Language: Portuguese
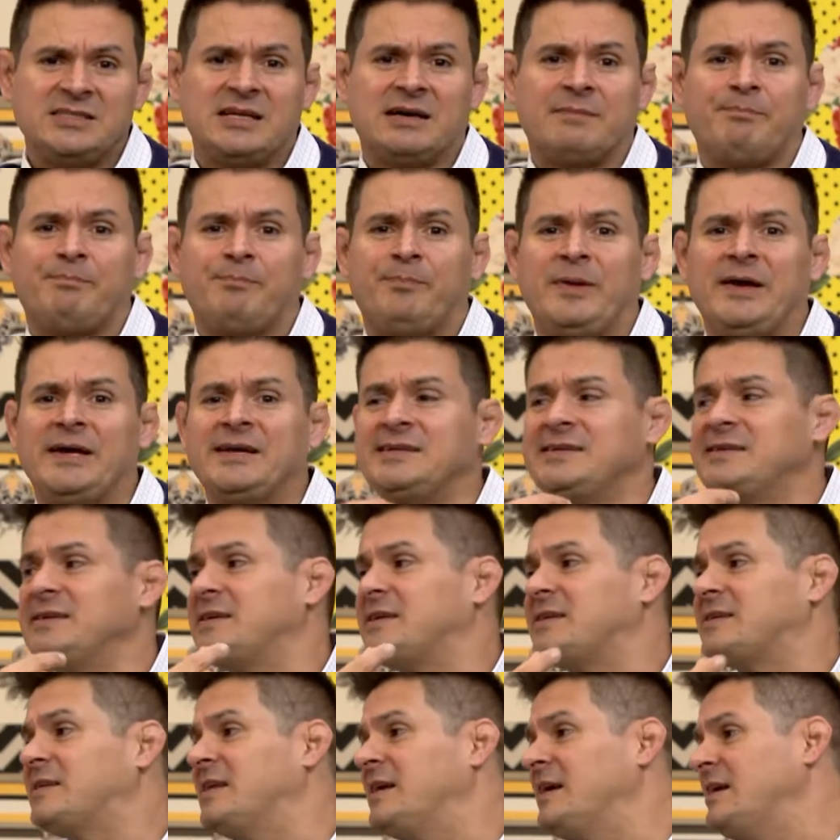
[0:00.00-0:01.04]
e na
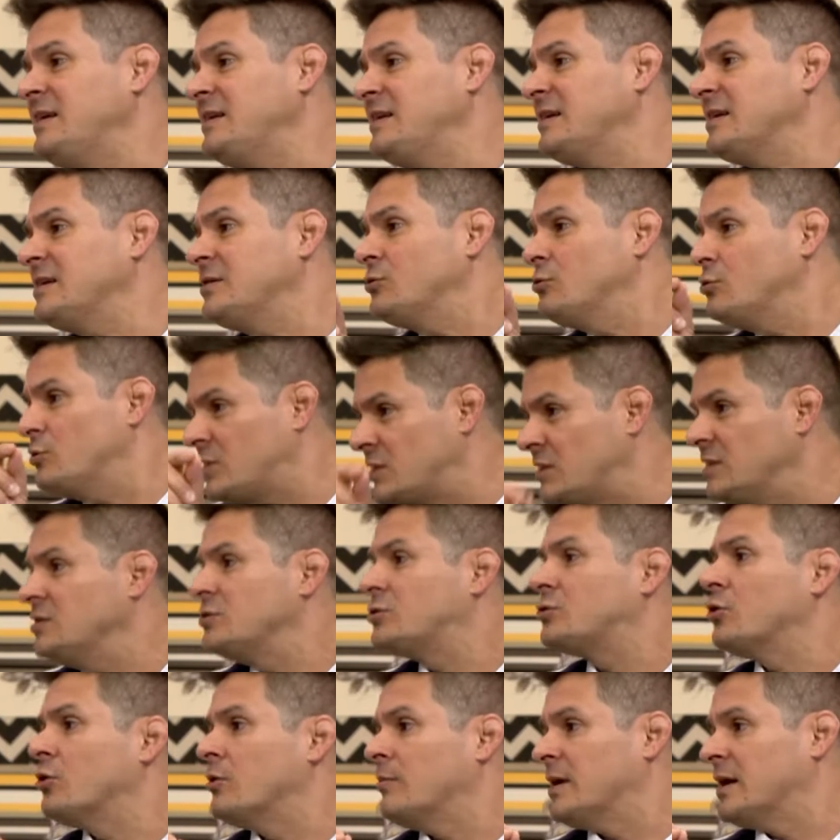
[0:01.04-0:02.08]
persistência do
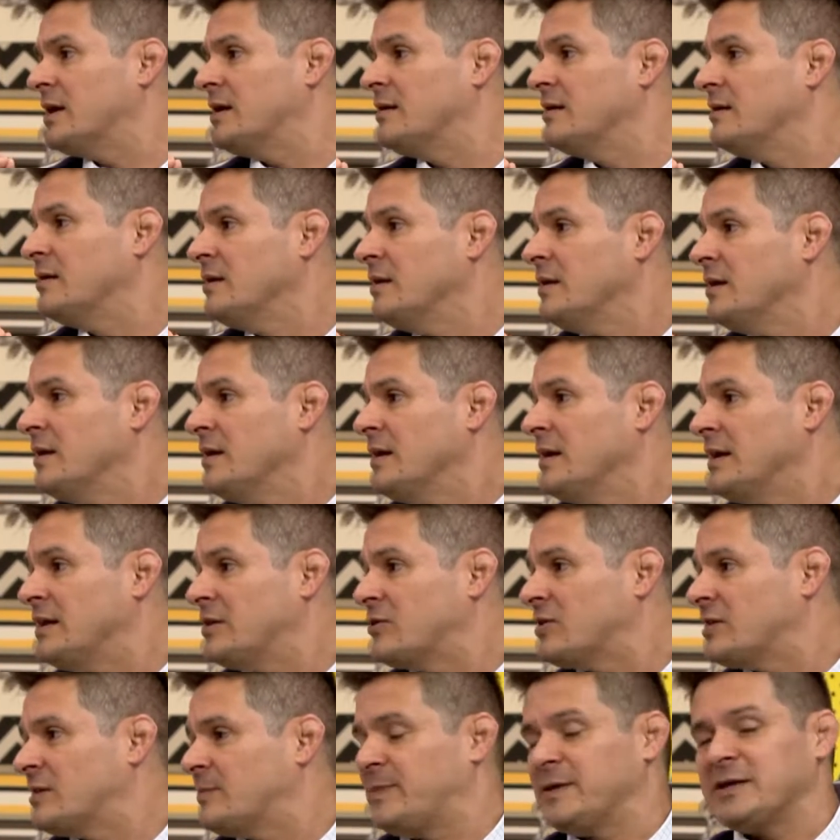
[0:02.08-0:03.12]
sintoma.
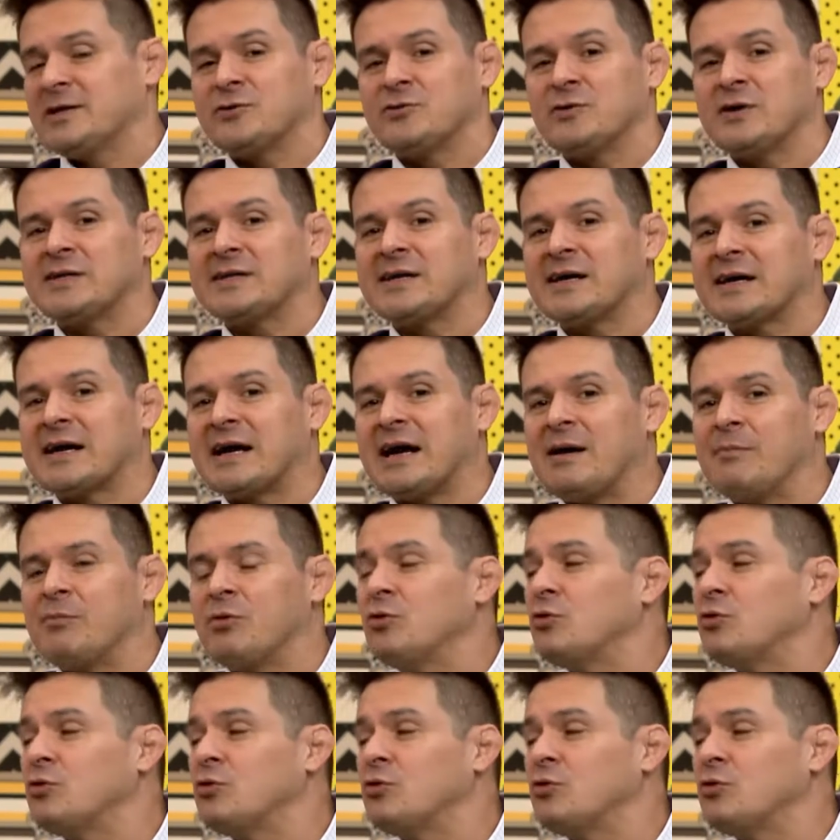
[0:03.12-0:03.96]
Então as pessoas acabam